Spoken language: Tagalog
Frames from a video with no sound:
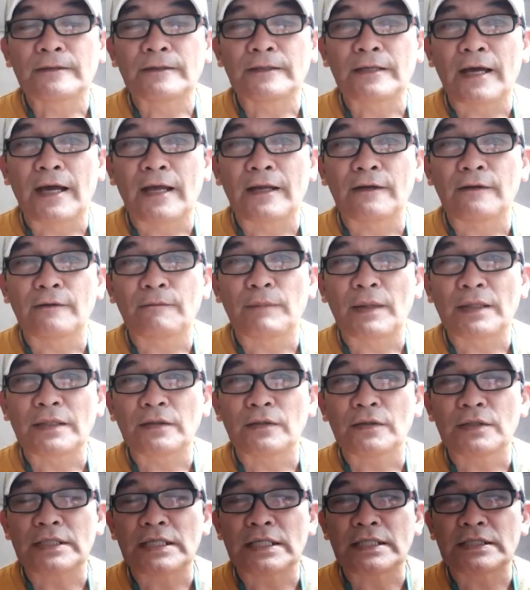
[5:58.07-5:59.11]
na ano, ba't
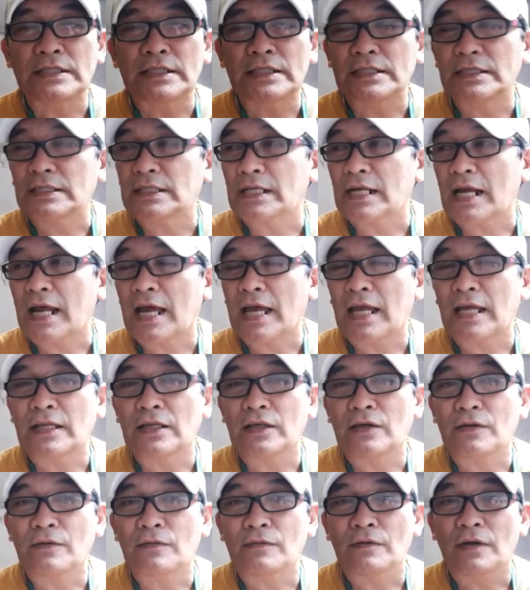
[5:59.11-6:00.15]
nyo sisirain
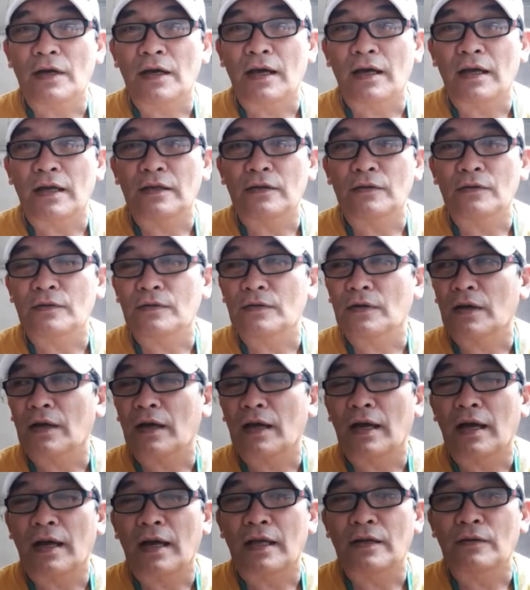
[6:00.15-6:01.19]
nyo yung, yung
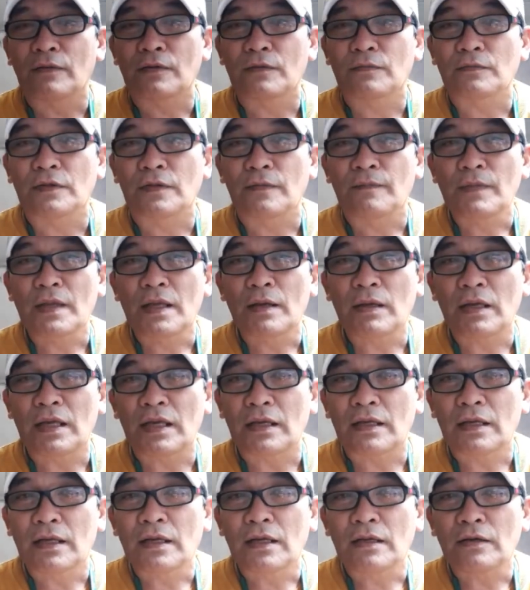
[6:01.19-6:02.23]
uh, ano nung
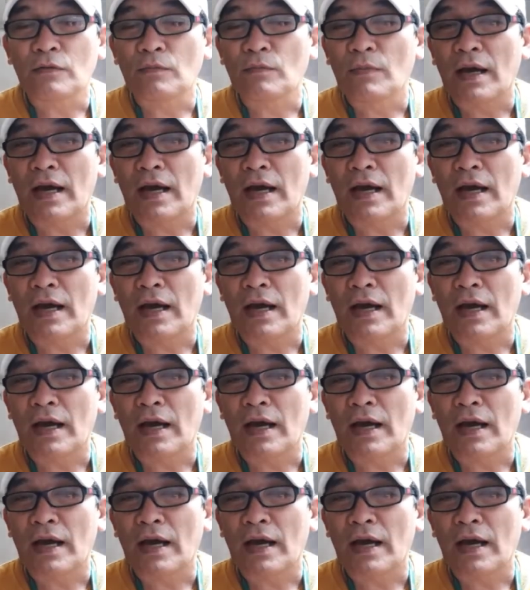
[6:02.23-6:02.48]
ng